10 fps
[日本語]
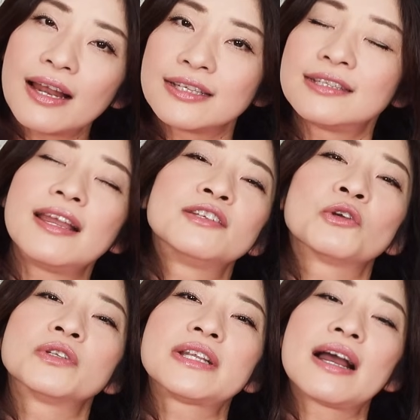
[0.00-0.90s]
らに成
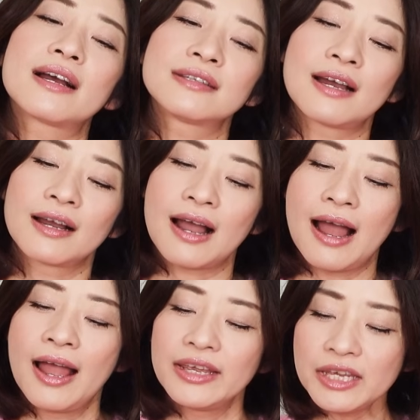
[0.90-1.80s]
長した赤さんが
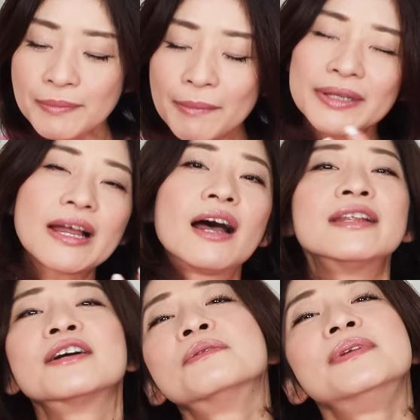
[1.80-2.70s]
今また
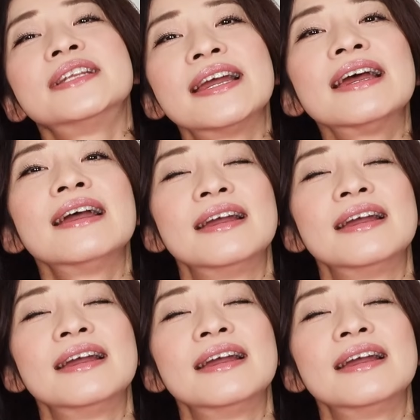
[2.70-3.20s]
花組で